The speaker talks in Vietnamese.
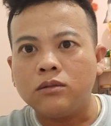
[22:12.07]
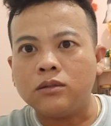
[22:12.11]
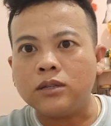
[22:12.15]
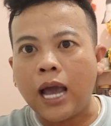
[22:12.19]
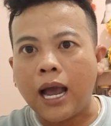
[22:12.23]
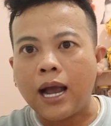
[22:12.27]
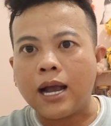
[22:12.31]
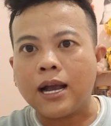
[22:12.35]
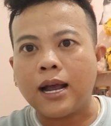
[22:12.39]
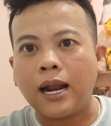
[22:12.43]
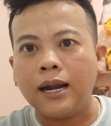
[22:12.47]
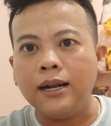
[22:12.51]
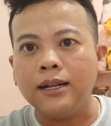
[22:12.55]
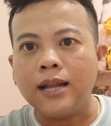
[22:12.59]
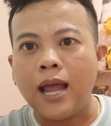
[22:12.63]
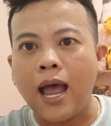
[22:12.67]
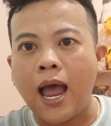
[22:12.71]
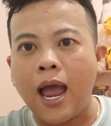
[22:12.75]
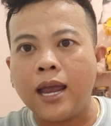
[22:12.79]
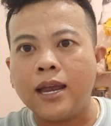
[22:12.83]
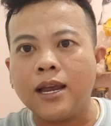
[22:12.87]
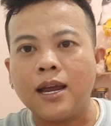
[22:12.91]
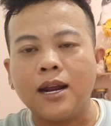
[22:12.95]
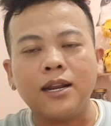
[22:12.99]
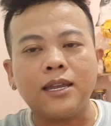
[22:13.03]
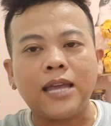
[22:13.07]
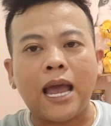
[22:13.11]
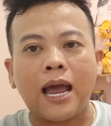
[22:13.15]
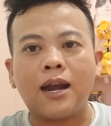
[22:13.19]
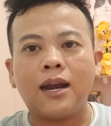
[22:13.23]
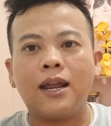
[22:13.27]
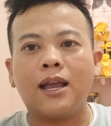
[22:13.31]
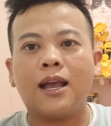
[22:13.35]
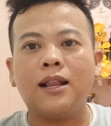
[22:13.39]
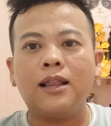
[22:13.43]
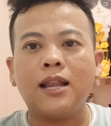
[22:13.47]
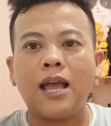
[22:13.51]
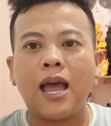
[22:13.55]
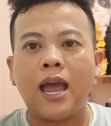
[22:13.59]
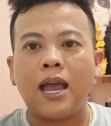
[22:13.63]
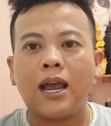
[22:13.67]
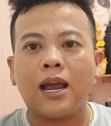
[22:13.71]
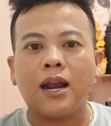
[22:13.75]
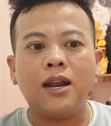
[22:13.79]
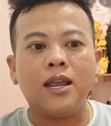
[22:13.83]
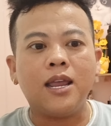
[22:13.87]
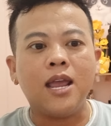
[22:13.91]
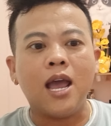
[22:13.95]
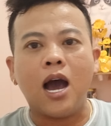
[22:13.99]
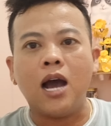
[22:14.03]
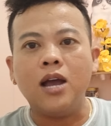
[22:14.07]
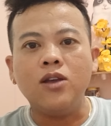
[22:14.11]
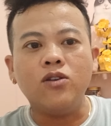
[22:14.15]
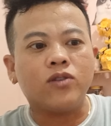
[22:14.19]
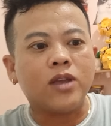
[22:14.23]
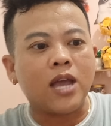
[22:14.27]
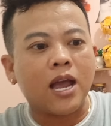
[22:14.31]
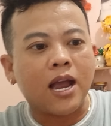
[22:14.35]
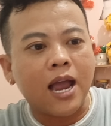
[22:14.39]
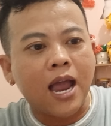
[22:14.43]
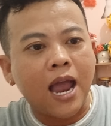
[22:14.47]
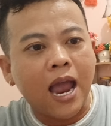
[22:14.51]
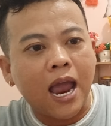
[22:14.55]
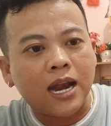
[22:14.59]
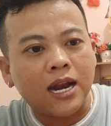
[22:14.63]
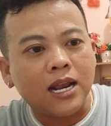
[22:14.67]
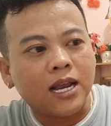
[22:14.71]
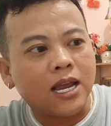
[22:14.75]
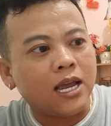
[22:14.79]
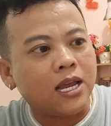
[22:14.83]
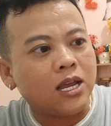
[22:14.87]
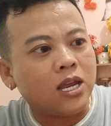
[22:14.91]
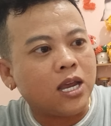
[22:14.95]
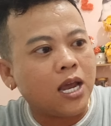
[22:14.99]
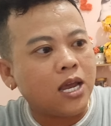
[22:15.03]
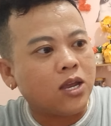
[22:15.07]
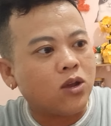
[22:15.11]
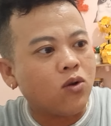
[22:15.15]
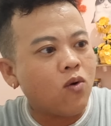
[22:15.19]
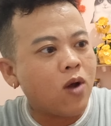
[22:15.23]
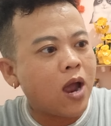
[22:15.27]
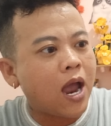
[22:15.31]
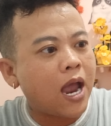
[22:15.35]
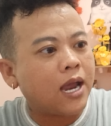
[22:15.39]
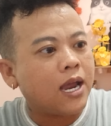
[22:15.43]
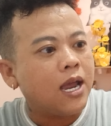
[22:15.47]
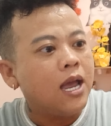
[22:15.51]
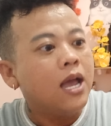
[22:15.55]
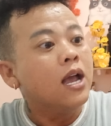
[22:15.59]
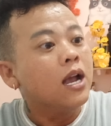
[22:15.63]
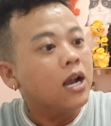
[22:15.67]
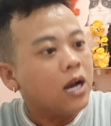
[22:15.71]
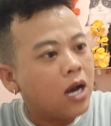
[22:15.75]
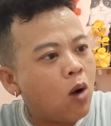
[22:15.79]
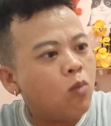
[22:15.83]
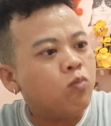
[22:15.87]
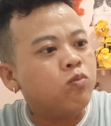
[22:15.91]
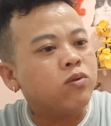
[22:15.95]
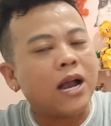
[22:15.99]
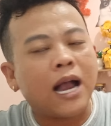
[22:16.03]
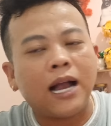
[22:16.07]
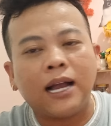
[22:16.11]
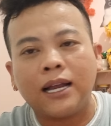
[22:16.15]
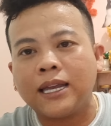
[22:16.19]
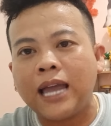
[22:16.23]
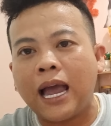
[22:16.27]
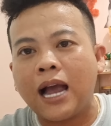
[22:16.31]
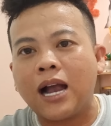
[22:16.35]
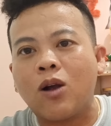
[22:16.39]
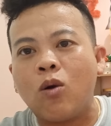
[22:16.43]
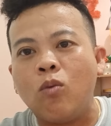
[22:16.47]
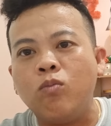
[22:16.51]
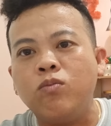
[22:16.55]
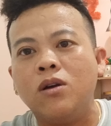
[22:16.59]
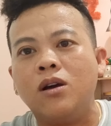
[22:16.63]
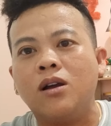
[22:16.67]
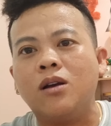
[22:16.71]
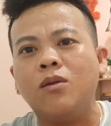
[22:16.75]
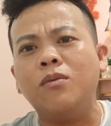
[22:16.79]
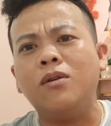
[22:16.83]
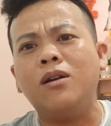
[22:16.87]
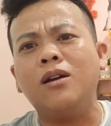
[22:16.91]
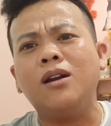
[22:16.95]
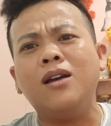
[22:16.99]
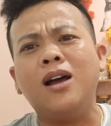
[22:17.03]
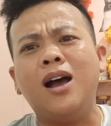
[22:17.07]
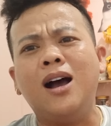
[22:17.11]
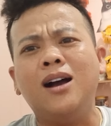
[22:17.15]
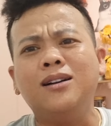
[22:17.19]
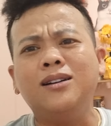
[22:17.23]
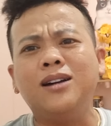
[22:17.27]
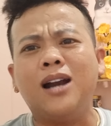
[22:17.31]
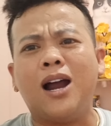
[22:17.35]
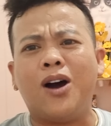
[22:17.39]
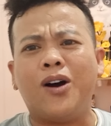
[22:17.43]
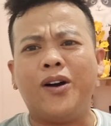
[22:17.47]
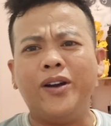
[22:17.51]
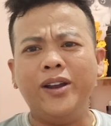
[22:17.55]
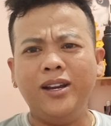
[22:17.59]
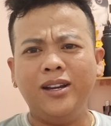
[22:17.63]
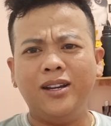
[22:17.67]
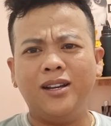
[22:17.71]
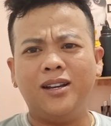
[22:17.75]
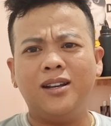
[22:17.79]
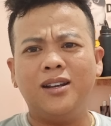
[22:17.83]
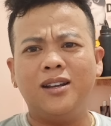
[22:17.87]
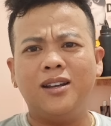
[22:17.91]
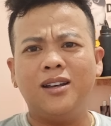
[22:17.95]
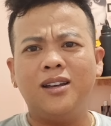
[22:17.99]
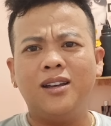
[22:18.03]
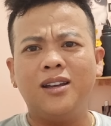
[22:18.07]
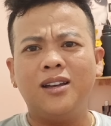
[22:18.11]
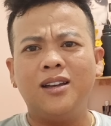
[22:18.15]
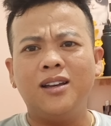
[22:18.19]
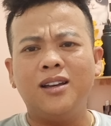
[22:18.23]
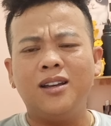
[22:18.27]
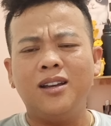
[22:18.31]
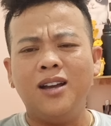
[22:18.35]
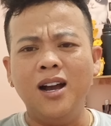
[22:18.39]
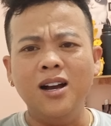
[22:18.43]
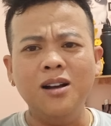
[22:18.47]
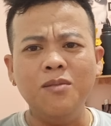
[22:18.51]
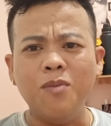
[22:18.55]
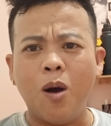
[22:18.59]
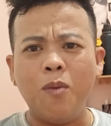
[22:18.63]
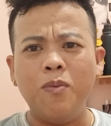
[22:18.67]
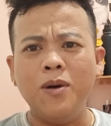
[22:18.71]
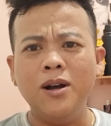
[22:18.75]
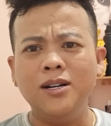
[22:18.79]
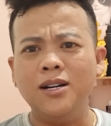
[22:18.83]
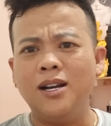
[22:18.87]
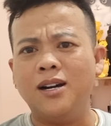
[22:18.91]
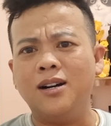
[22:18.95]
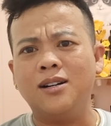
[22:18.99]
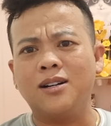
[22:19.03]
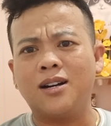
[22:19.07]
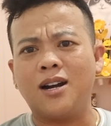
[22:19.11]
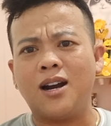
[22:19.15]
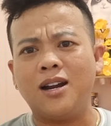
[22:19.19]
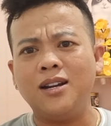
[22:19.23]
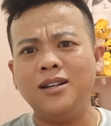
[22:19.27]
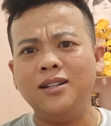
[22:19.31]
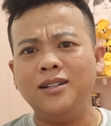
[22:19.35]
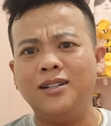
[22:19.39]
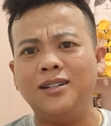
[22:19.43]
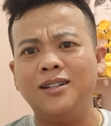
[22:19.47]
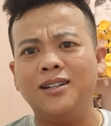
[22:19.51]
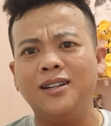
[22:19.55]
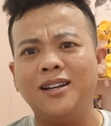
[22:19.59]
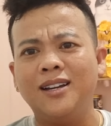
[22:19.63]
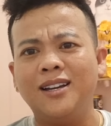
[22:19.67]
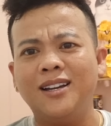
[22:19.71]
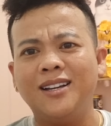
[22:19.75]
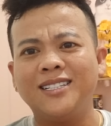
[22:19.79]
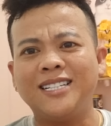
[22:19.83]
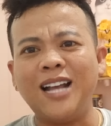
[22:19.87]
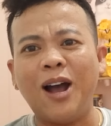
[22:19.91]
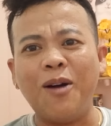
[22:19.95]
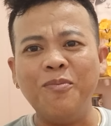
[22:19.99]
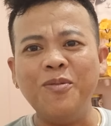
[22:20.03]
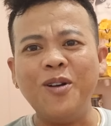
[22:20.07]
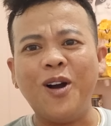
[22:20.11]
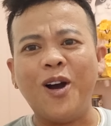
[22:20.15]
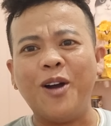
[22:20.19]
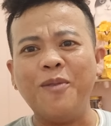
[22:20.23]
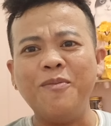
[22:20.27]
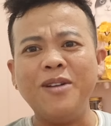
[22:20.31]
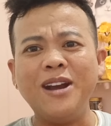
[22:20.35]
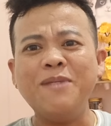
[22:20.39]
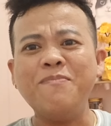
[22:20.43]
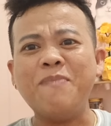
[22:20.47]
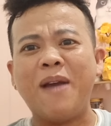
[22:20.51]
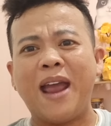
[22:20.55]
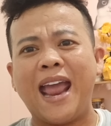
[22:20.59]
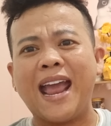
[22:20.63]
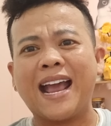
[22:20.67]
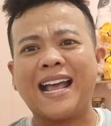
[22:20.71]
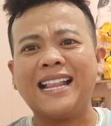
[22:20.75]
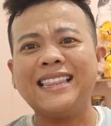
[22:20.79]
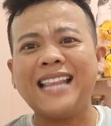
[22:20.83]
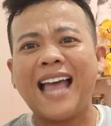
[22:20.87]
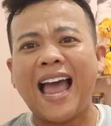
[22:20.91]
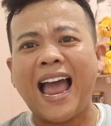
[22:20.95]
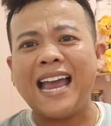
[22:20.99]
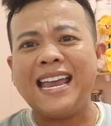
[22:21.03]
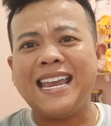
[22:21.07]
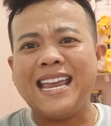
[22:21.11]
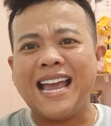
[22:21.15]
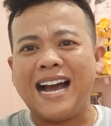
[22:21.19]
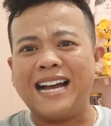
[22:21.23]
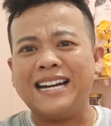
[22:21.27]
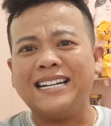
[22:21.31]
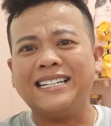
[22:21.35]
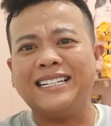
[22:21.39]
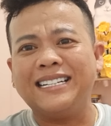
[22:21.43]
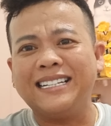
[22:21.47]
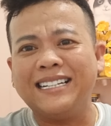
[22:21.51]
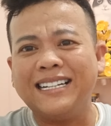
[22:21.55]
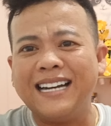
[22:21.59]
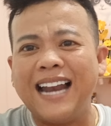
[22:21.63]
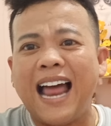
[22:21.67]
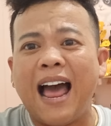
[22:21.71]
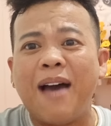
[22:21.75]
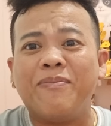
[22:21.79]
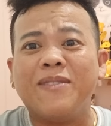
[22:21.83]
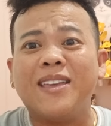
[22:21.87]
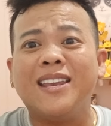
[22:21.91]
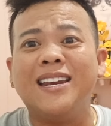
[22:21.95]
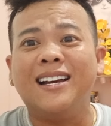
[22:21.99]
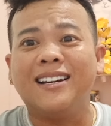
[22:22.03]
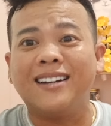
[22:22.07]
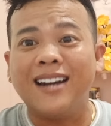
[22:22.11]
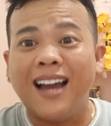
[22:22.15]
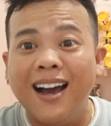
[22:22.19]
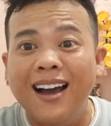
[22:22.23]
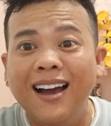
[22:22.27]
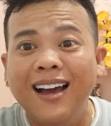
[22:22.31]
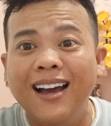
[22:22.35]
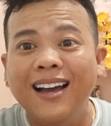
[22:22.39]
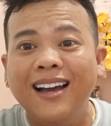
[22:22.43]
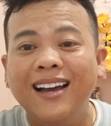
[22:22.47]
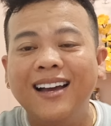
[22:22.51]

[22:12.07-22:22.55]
chặt cánh tay cái nó chặt đi cánh tay cái nó dở vô trang hai nó ghi ghi chú hai không cần chặt cũng được lúc đó nó hư rồi hư bột hư đường rồi xong rồi đi mẹ cánh tay giờ làm gì được nữa